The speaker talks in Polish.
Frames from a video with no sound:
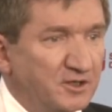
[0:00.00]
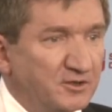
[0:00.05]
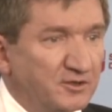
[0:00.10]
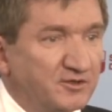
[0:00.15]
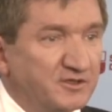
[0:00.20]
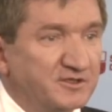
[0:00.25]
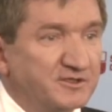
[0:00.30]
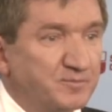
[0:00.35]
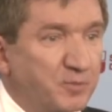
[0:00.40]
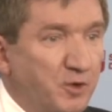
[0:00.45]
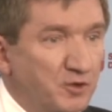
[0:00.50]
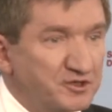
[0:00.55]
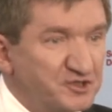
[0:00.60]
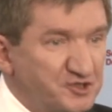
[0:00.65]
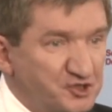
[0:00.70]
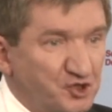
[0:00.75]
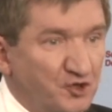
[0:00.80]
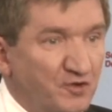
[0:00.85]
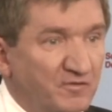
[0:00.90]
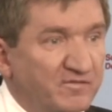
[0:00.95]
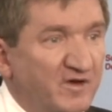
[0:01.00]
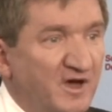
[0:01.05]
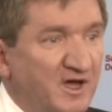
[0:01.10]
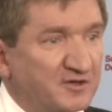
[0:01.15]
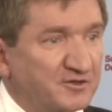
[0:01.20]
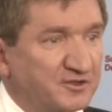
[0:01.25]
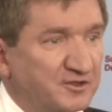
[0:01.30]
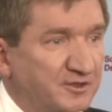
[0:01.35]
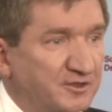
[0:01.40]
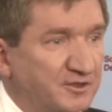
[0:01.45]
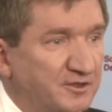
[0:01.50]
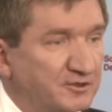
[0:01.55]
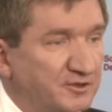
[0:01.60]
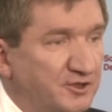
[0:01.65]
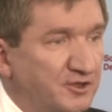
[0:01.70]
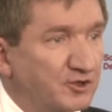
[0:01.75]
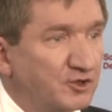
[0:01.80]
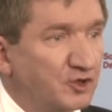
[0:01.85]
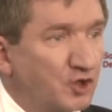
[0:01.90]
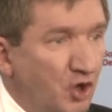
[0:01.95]
to jest policzkowanie
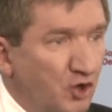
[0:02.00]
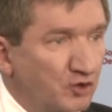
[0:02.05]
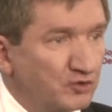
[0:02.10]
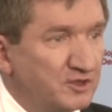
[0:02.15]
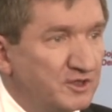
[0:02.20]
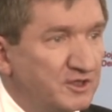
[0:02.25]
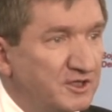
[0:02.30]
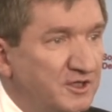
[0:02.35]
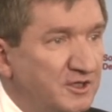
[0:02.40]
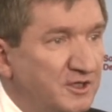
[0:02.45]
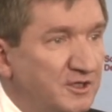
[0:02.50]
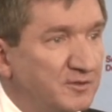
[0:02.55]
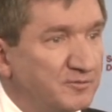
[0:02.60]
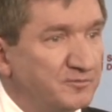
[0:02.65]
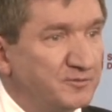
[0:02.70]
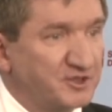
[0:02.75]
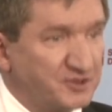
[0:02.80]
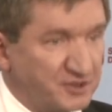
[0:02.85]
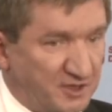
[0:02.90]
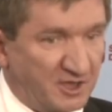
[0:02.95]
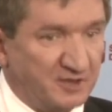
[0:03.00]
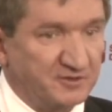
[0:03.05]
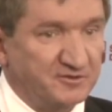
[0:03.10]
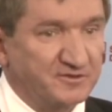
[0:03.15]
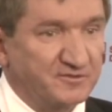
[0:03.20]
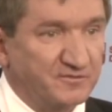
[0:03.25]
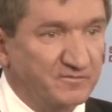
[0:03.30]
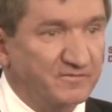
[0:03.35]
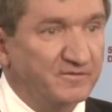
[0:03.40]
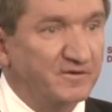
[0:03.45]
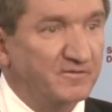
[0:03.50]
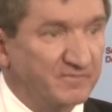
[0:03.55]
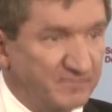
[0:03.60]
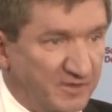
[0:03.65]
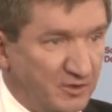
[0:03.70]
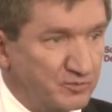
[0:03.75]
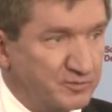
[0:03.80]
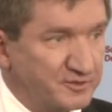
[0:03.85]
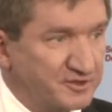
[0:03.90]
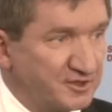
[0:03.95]
tych godnych mieszkańców
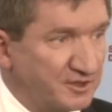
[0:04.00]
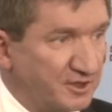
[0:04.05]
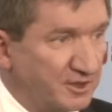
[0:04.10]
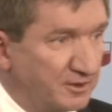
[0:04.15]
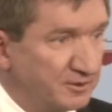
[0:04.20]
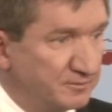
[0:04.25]
Wałbrzycha.